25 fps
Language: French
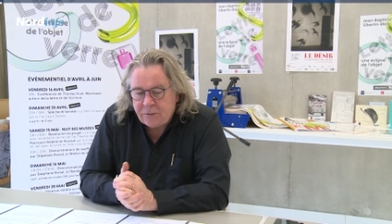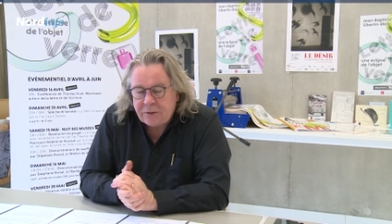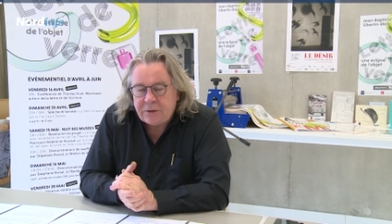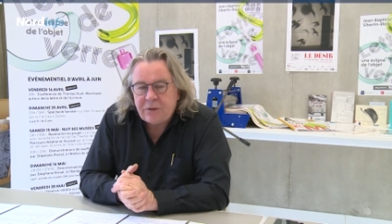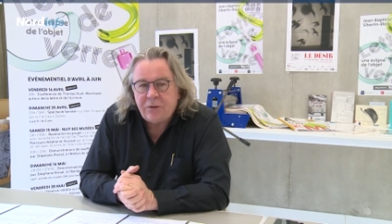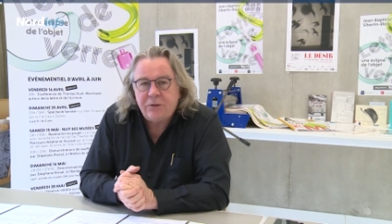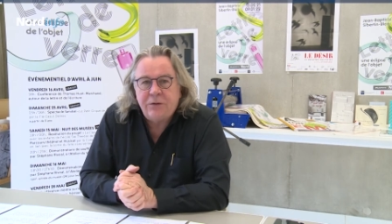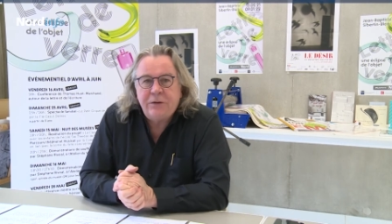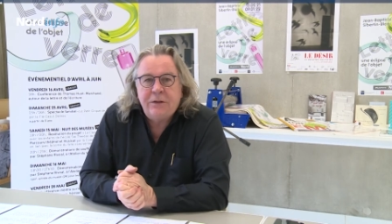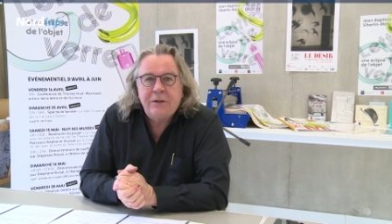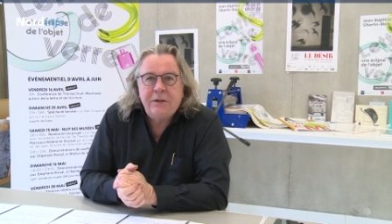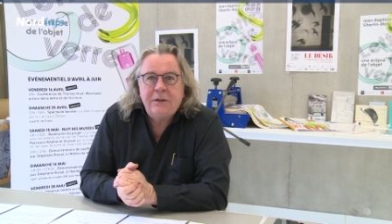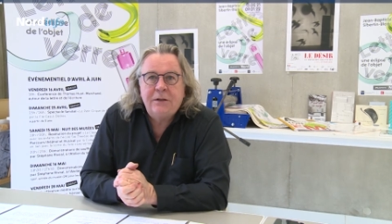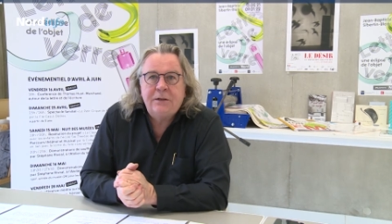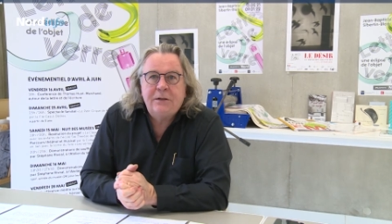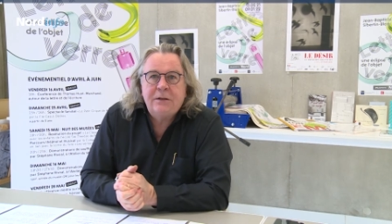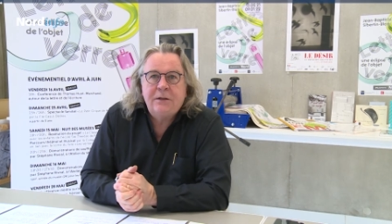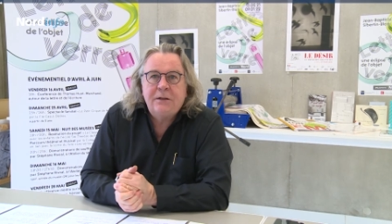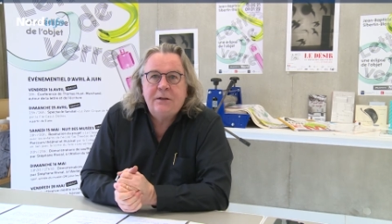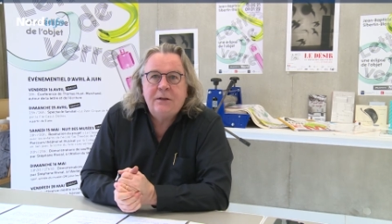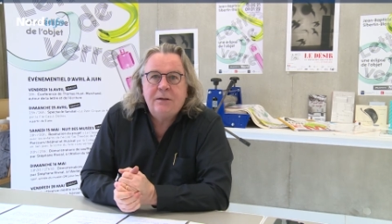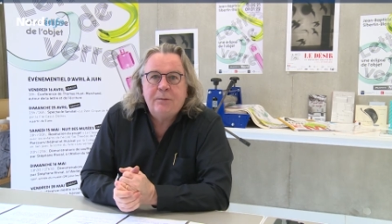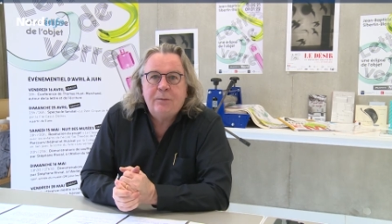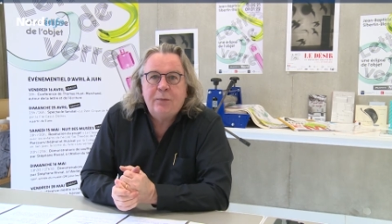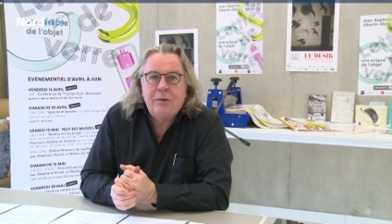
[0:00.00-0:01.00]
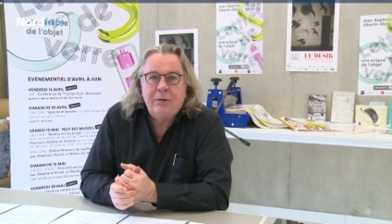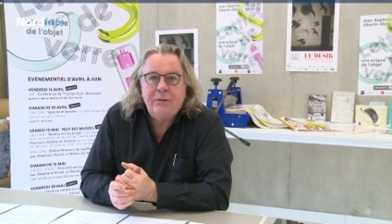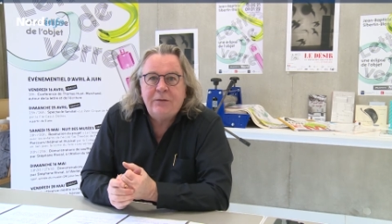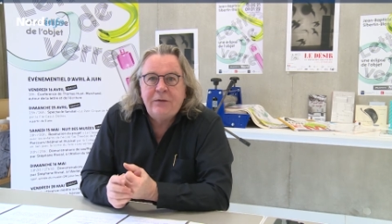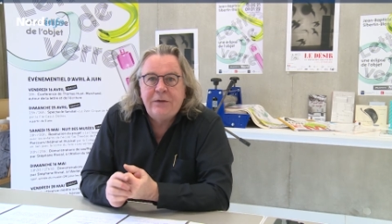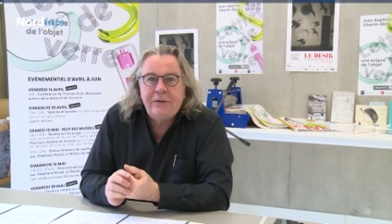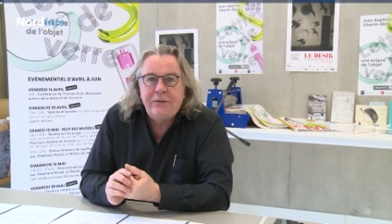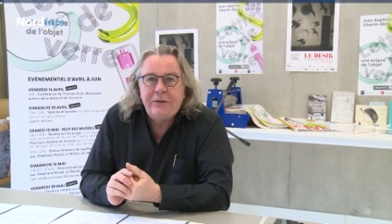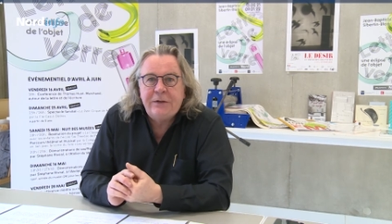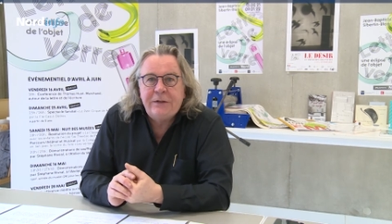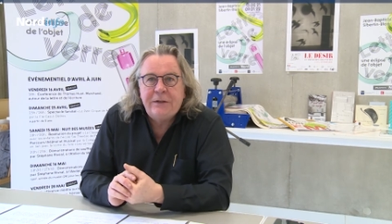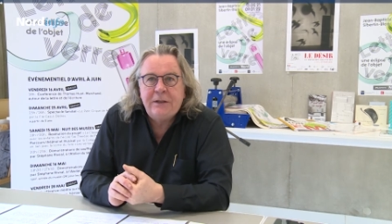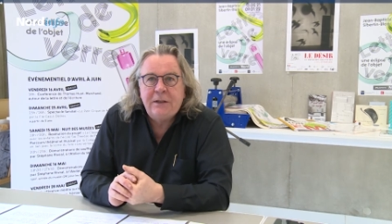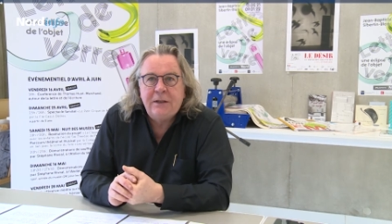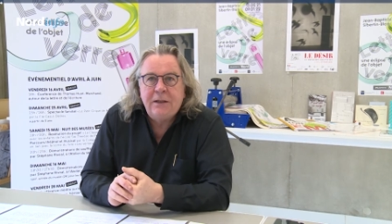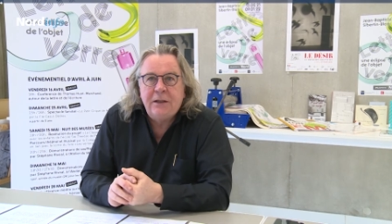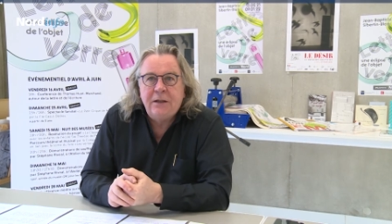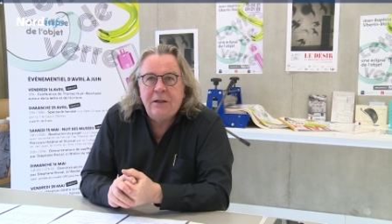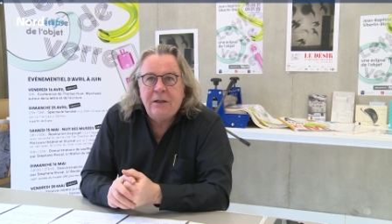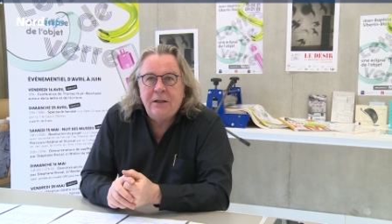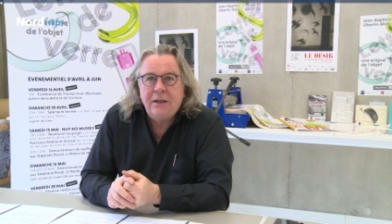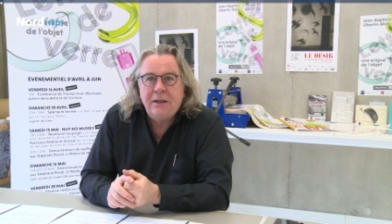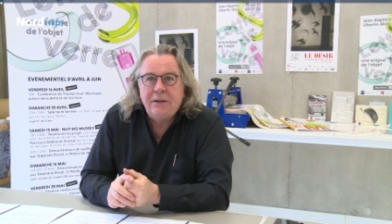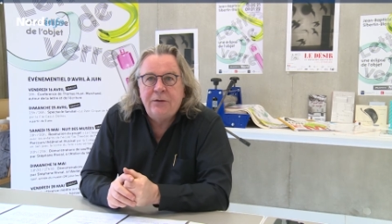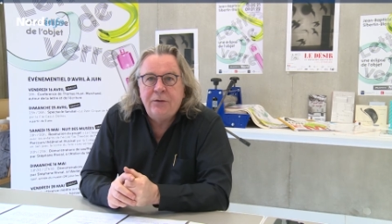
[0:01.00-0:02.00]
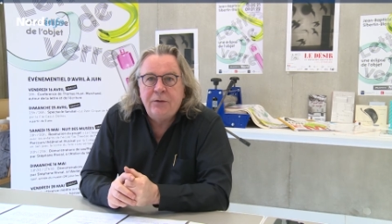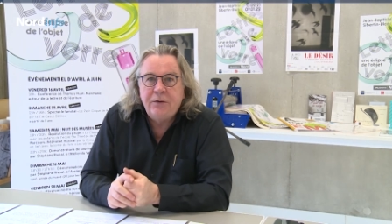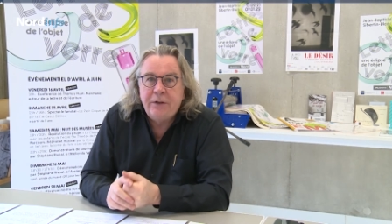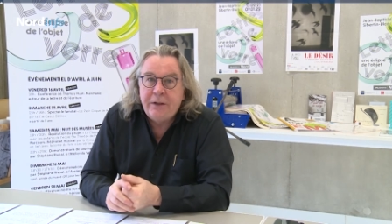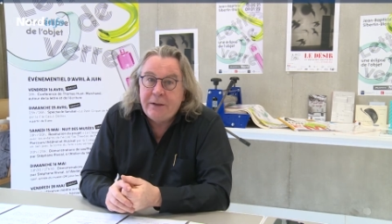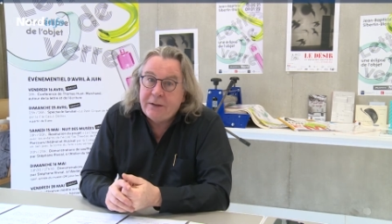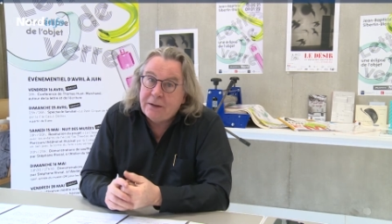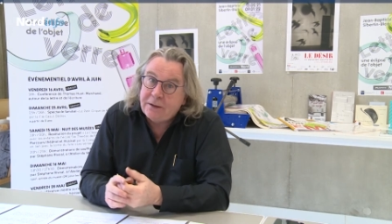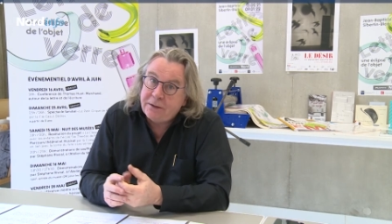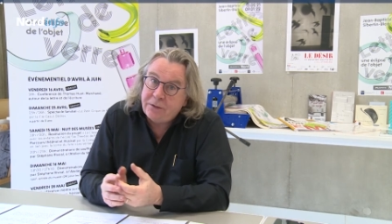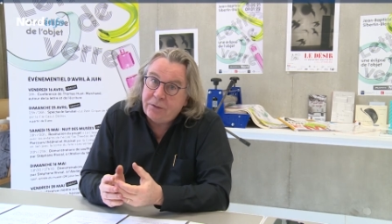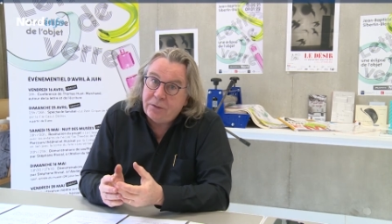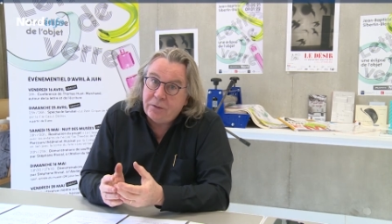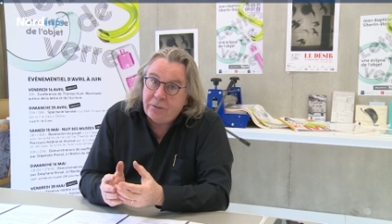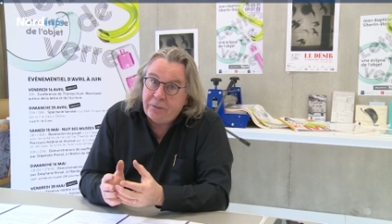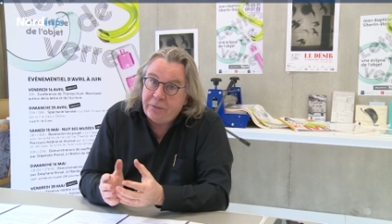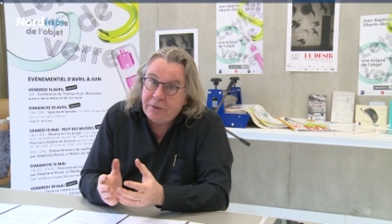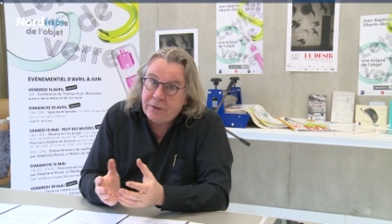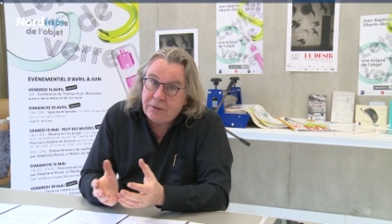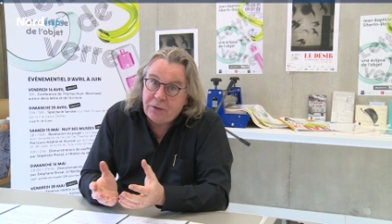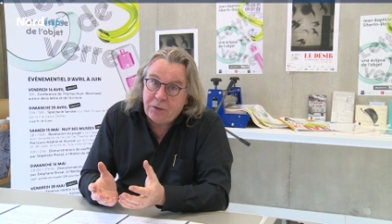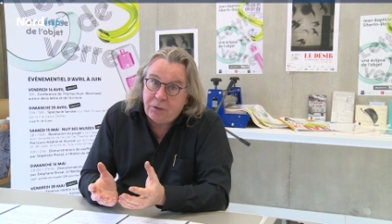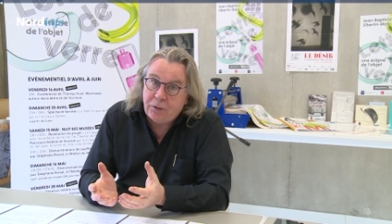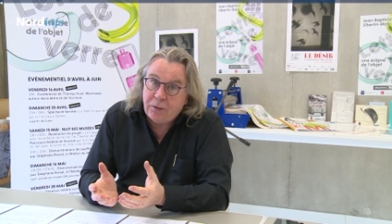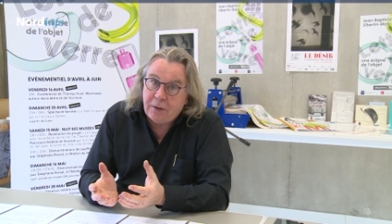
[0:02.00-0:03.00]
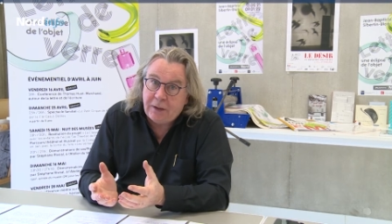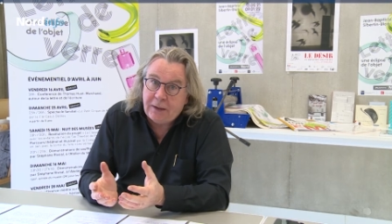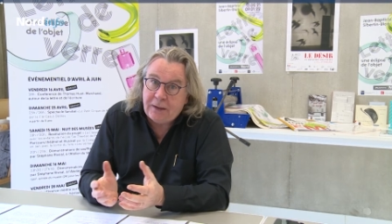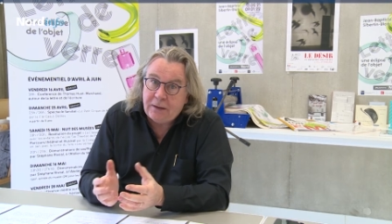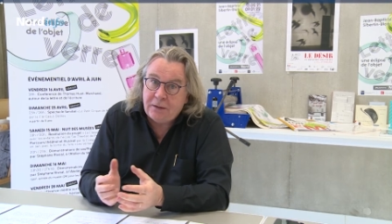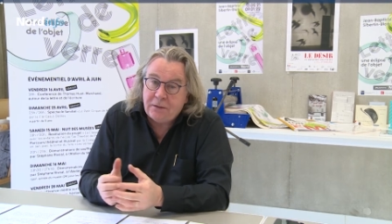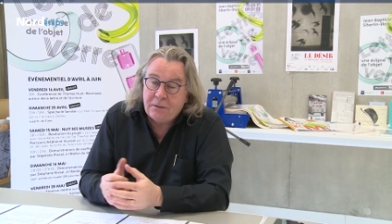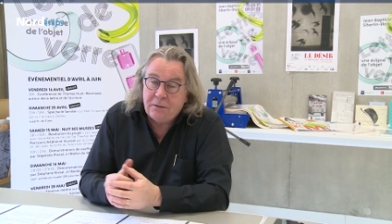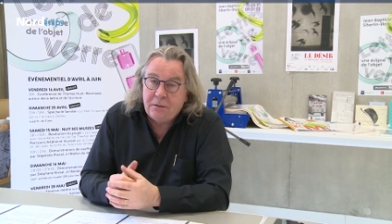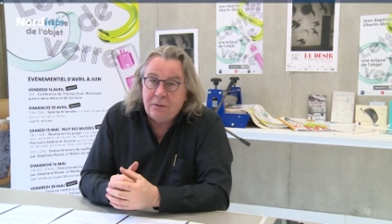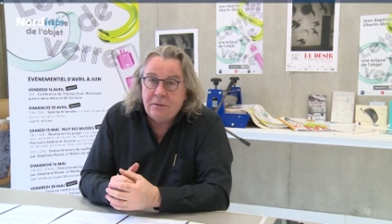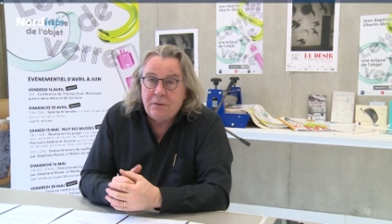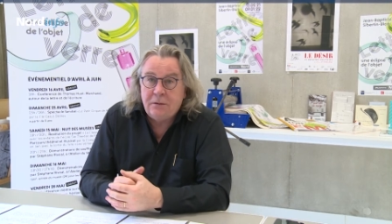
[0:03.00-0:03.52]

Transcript: vais tenter cette épreuve difficile d'un atelier d'écriture virtuelle,